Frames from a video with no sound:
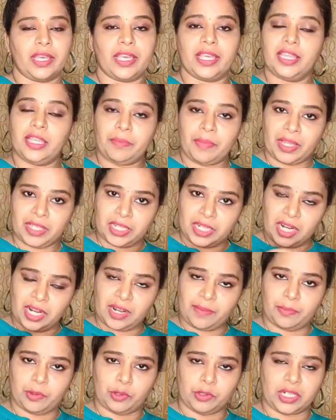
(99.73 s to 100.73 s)
இந்த மாதிரியான
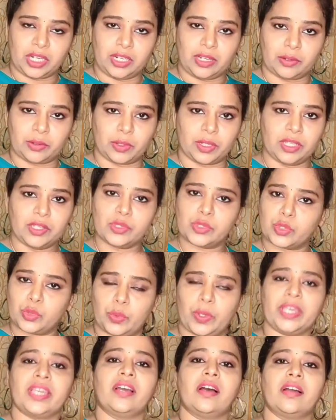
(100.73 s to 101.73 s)
பொருட்கள்ல கூட
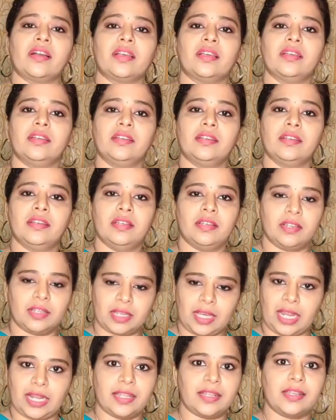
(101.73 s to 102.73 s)
சுவைக்காக
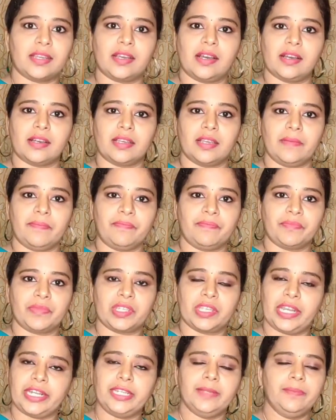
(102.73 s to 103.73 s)
கலருக்காக
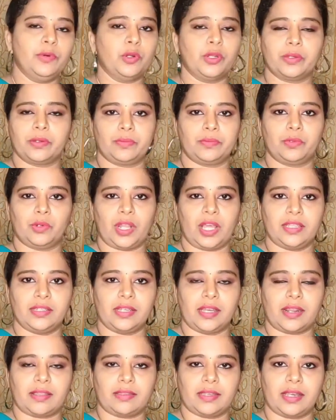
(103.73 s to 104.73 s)
கெட்டு
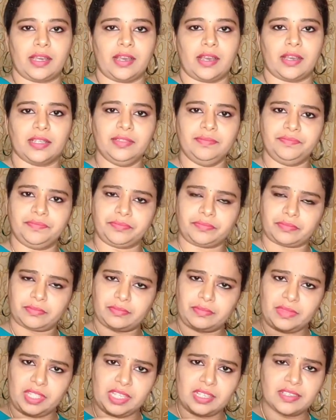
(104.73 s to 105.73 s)
போடக்கூடாதுங்கிறதுக்காக
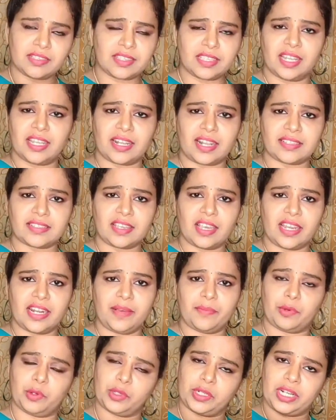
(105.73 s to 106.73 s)
சில ரசாயன
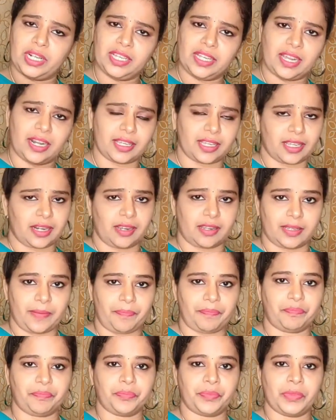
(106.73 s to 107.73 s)
பொருட்களை கலக்குறாங்க
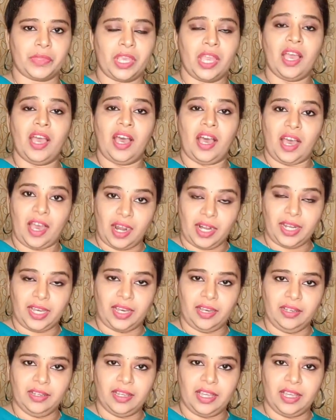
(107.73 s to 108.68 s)
ஆனா